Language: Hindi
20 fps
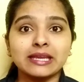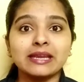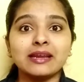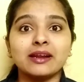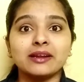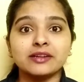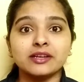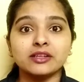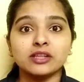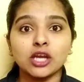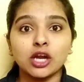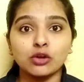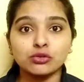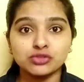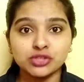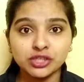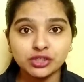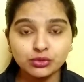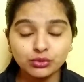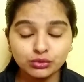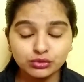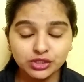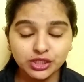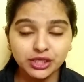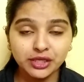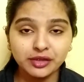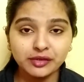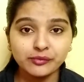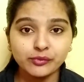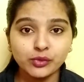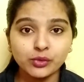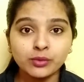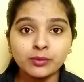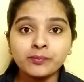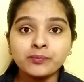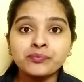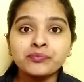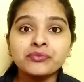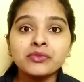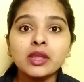हैं अंडर थाउजेंड होते हैं वो
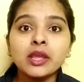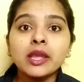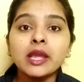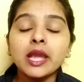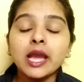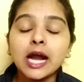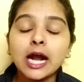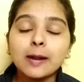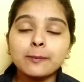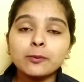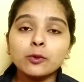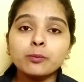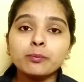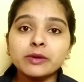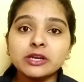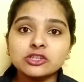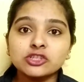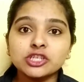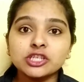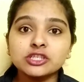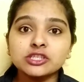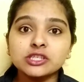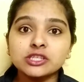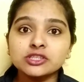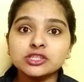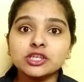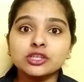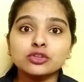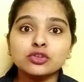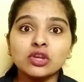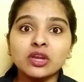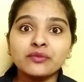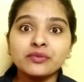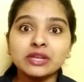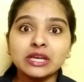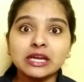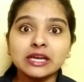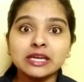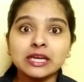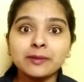आप लोग परचेज कर सकते हो या फिर
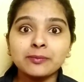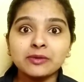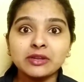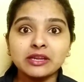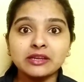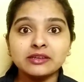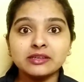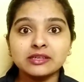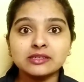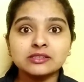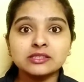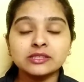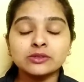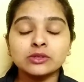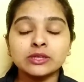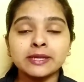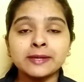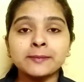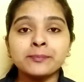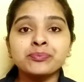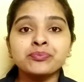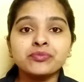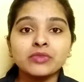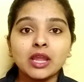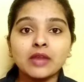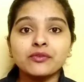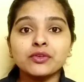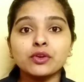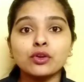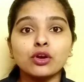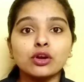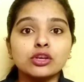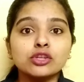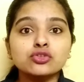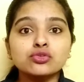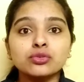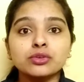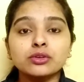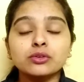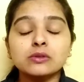अगर आप टीनियर जो है या फिर कॉलेज
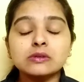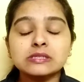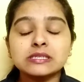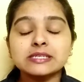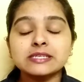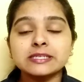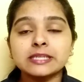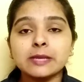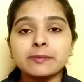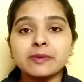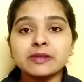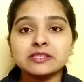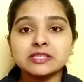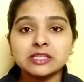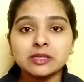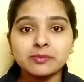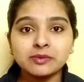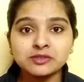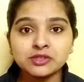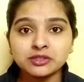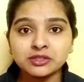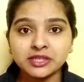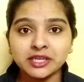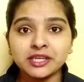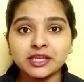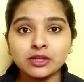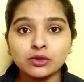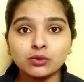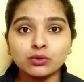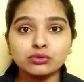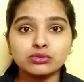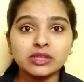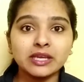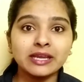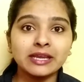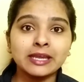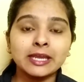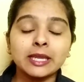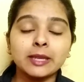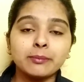गोइंग गर्ल्स हैं जिनके पास ज्यादा बजट नहीं होता
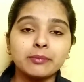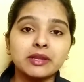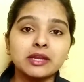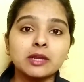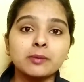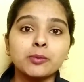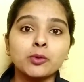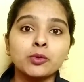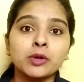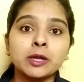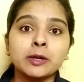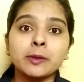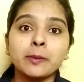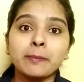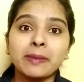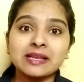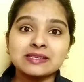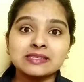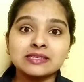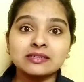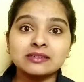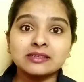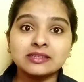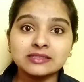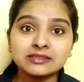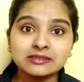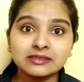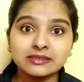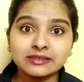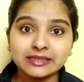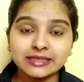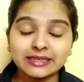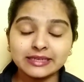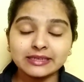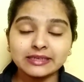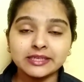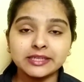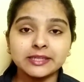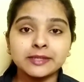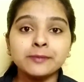है मेकअप प्रोडक्ट पे पैसे खर्च करने के
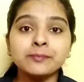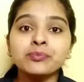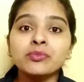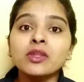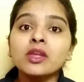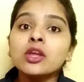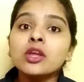लिए